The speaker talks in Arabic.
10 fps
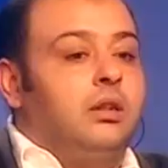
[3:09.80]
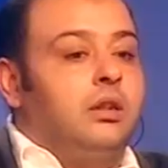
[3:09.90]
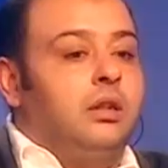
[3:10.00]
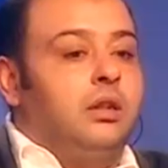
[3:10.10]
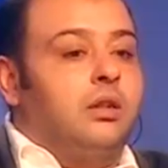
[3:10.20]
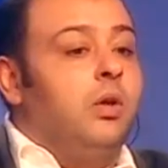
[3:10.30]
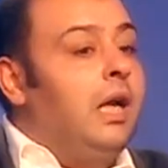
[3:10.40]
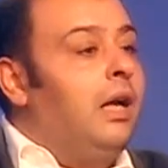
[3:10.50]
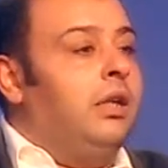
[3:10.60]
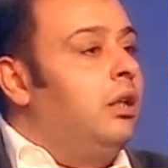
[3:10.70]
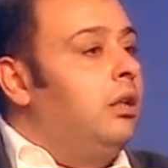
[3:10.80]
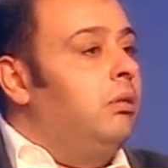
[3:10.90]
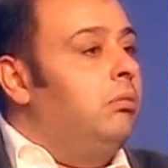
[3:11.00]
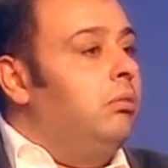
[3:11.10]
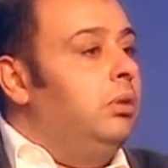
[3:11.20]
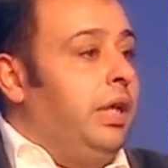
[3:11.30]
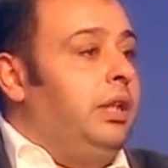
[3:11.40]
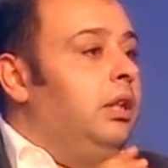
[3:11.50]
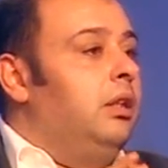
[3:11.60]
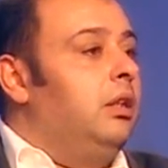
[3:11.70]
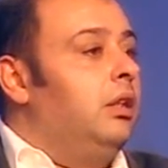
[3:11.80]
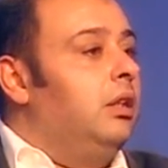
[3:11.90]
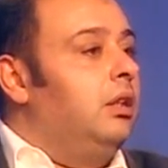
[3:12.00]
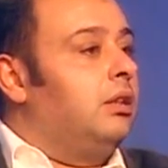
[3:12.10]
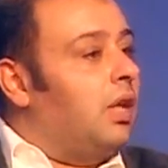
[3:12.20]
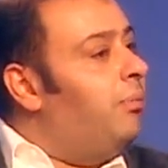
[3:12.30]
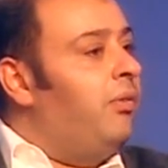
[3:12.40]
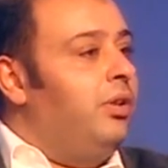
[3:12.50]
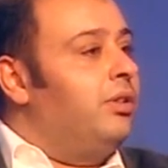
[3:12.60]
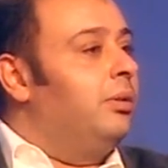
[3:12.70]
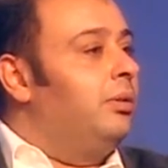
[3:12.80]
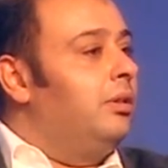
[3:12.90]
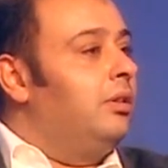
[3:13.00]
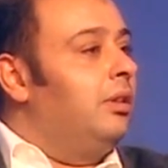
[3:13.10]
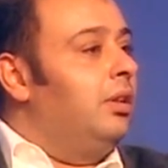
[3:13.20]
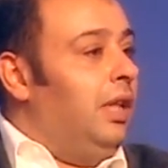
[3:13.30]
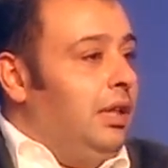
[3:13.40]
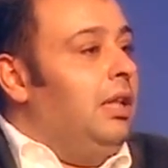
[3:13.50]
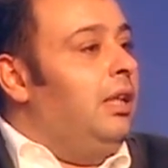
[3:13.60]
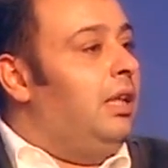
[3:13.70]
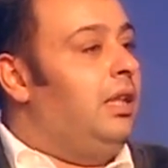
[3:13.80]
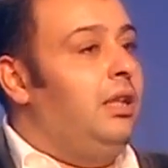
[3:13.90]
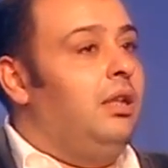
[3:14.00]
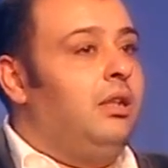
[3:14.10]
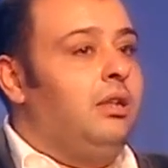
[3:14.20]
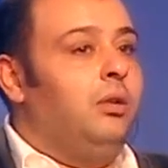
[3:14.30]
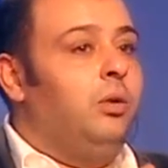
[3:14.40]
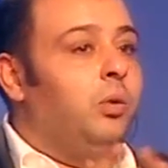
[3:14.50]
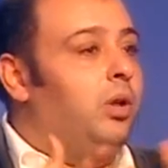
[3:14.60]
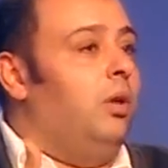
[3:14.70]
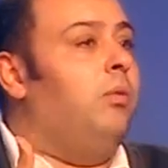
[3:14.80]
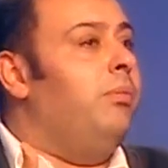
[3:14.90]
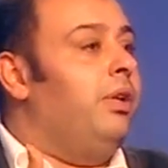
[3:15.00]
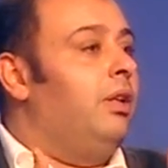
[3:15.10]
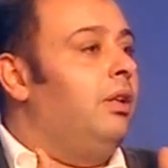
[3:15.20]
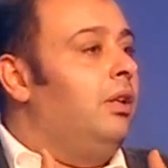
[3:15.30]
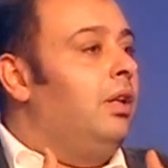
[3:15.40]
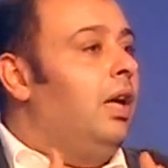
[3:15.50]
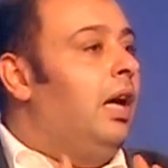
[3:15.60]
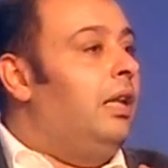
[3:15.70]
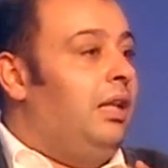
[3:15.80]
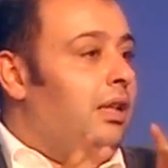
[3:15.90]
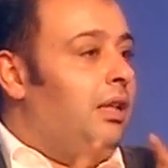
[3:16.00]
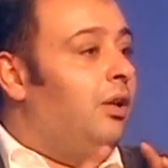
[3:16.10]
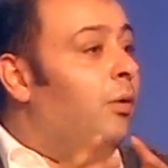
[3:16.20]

آه كل حاجه يعني آه اتربى في عزه يعني يعني آه امي انا إيه؟